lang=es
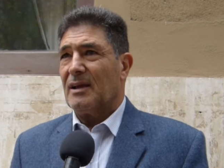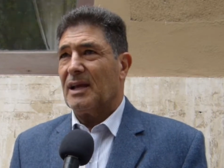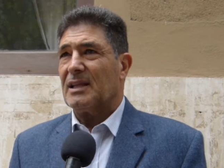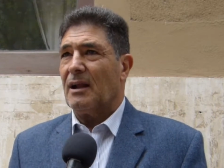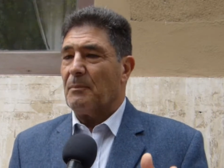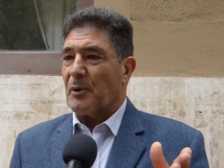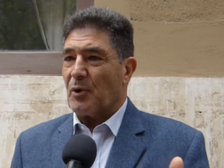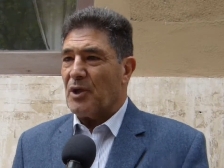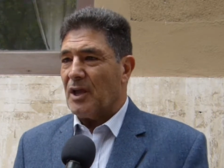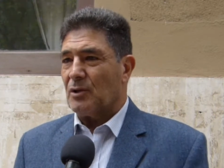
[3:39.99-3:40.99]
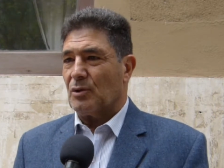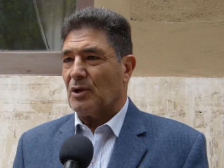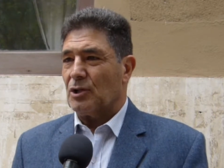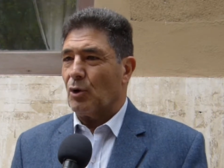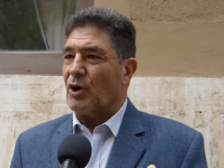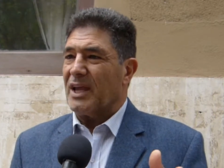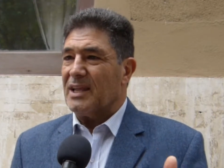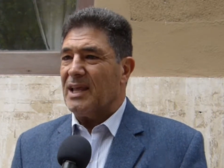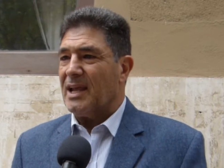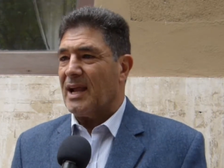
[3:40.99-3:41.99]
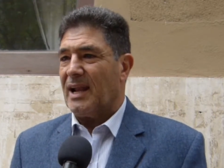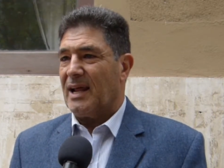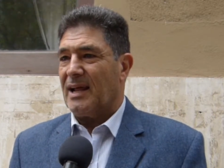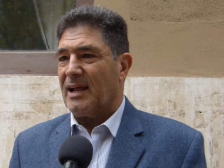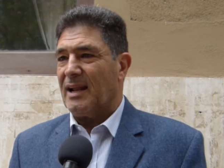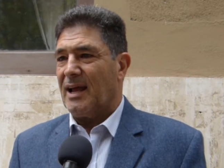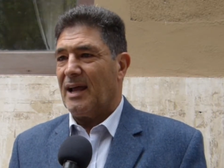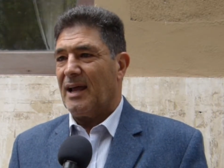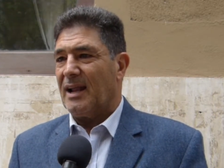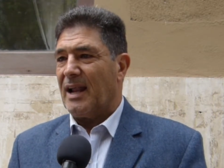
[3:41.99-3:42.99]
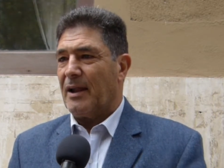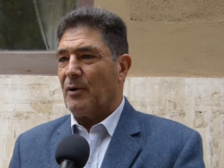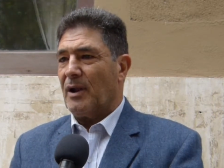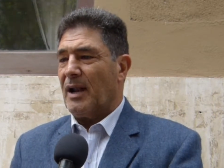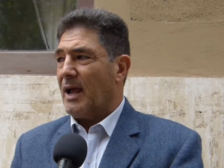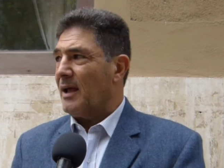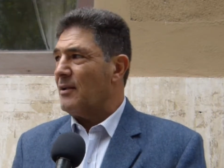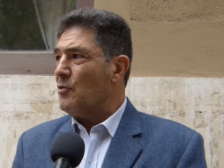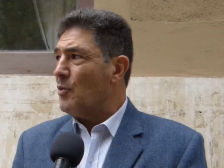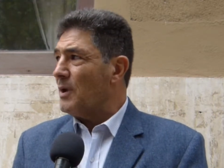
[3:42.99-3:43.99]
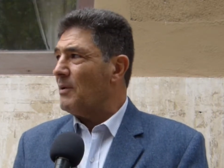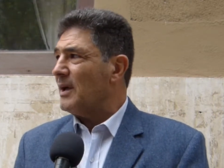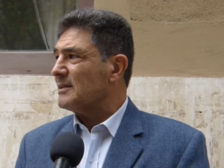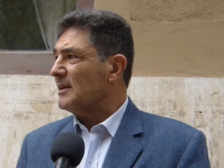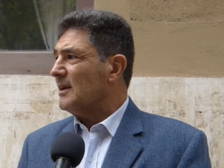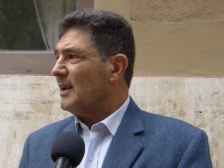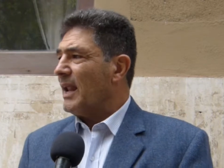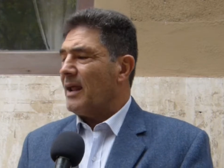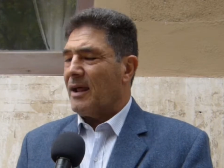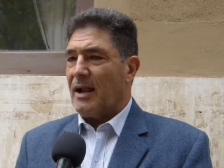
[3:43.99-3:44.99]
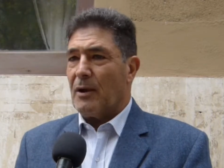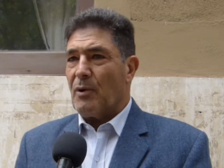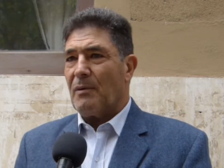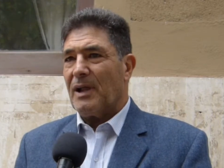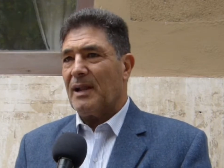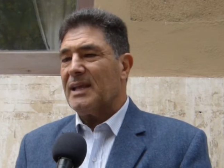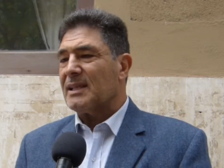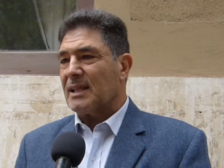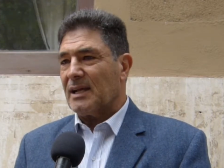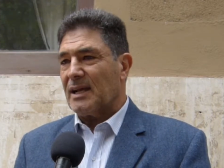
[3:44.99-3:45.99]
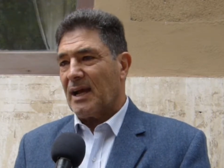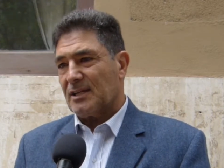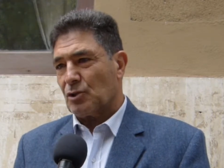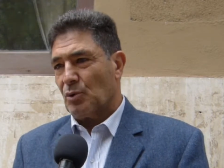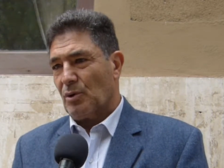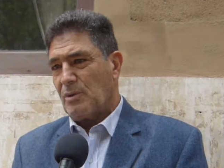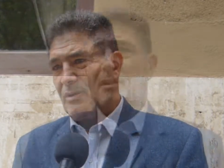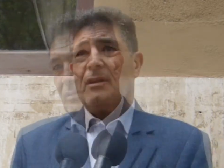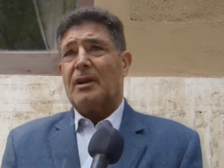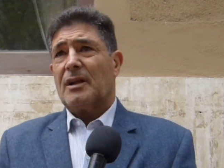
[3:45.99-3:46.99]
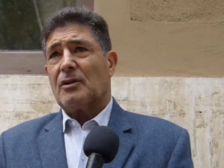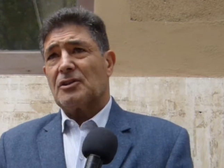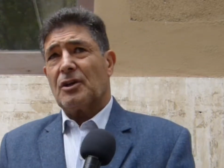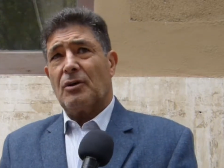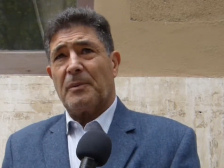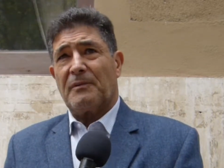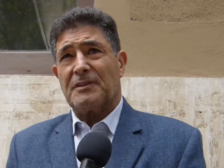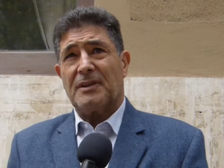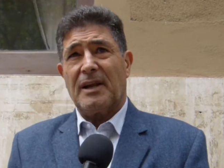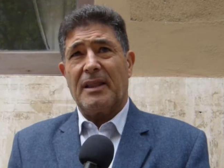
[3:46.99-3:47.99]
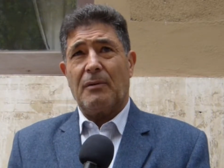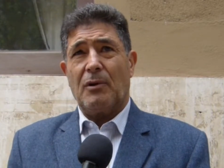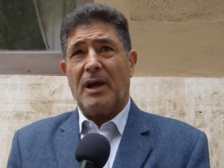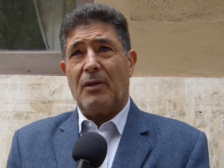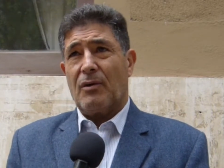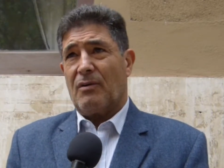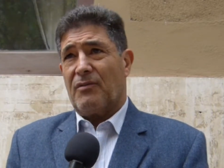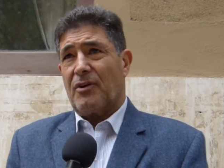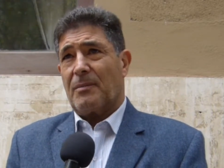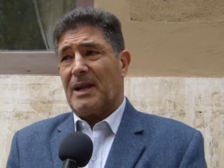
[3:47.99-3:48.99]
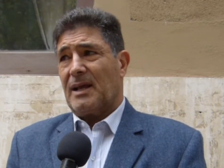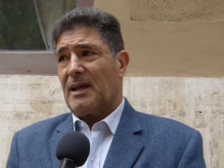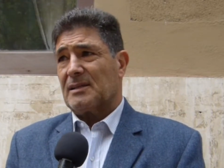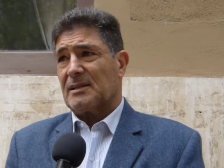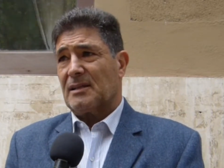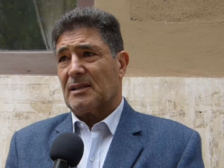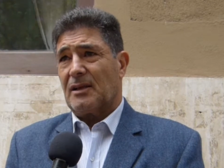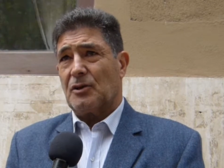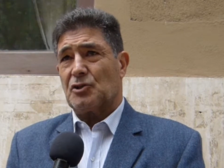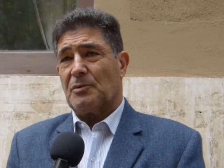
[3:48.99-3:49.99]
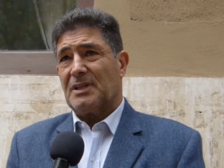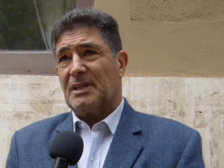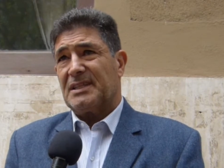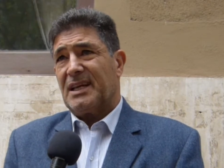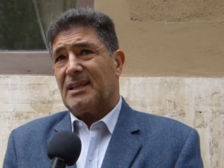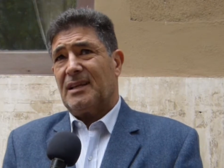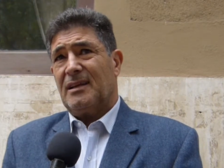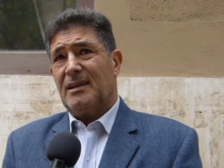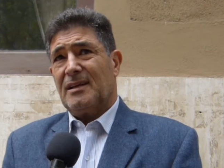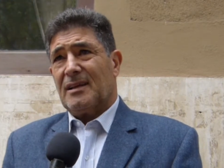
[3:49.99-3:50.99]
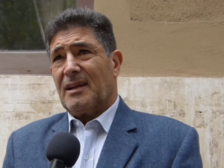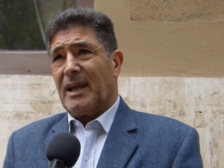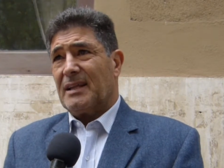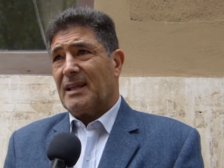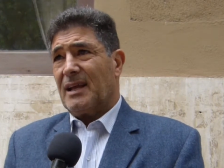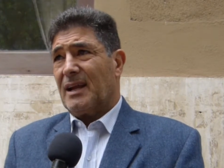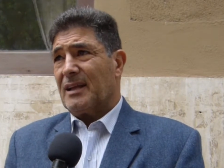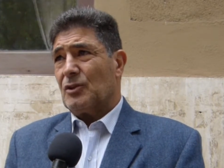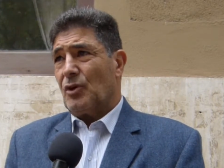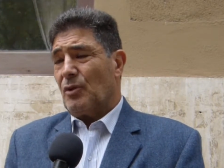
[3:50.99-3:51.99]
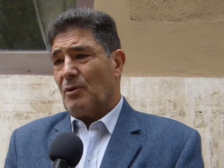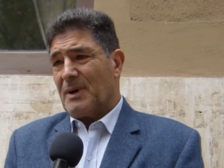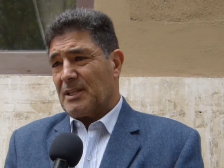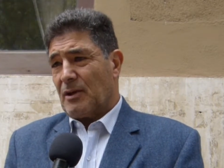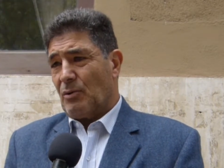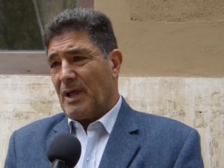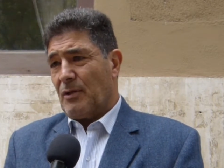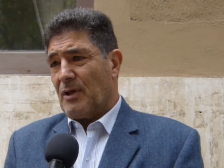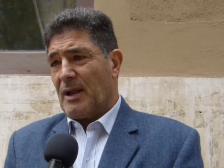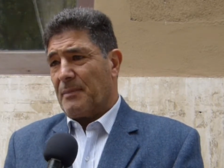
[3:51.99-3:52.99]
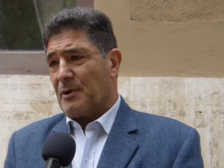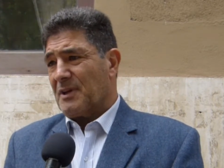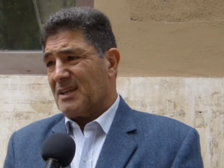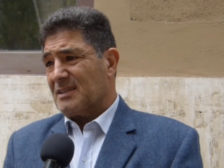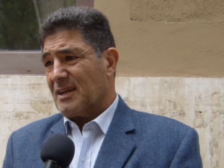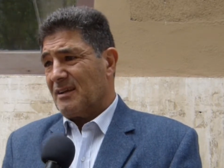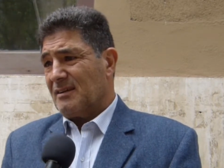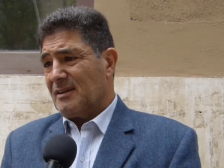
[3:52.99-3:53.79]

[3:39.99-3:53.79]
este, es el proyecto, esto es lo que indica la, las nuevas, la, nueva lista azul. El Consejo Profesional de Abogados, conforme a la 6827, la integran todos los matriculados de la provincia.